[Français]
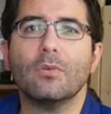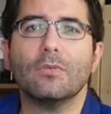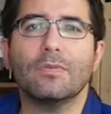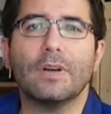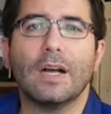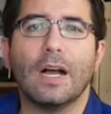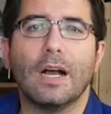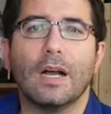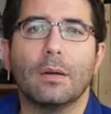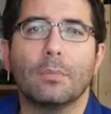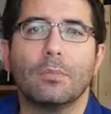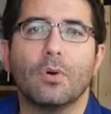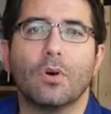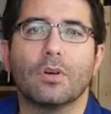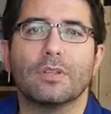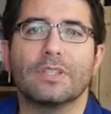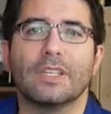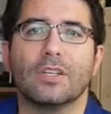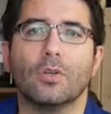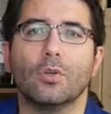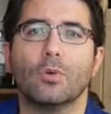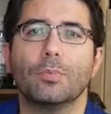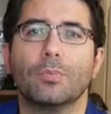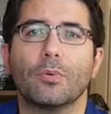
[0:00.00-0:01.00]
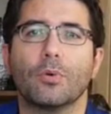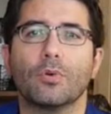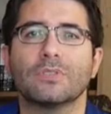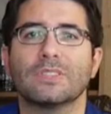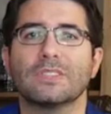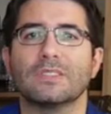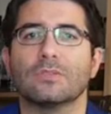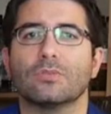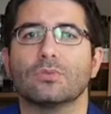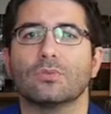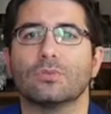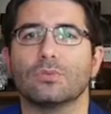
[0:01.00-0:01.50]
on va aborder le
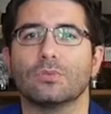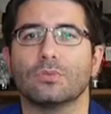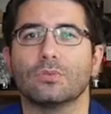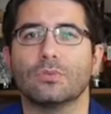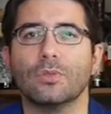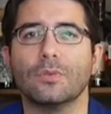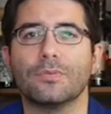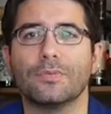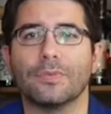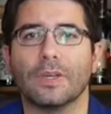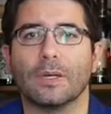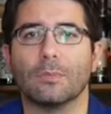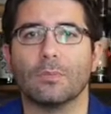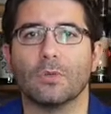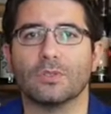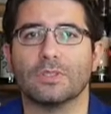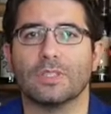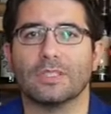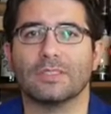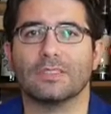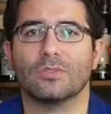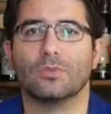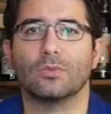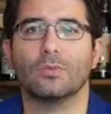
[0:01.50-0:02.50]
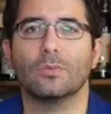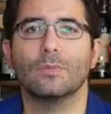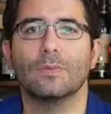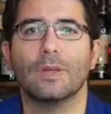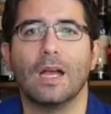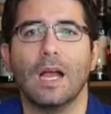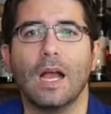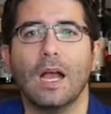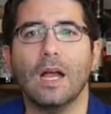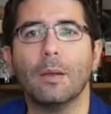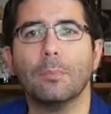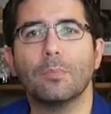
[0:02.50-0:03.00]
processus de fermentation
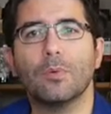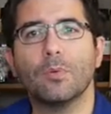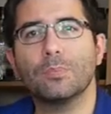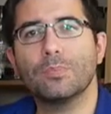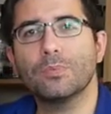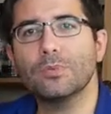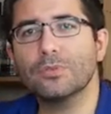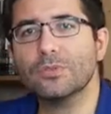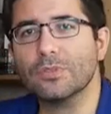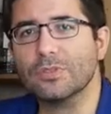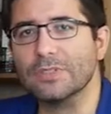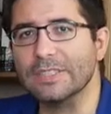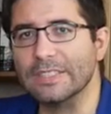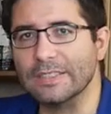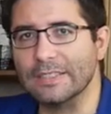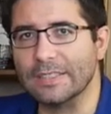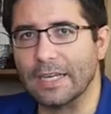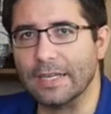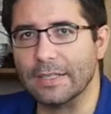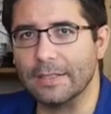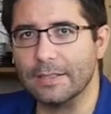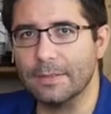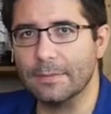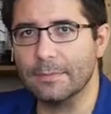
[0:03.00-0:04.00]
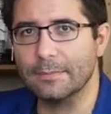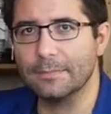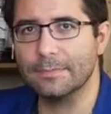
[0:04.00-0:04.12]
un peu plus en détail.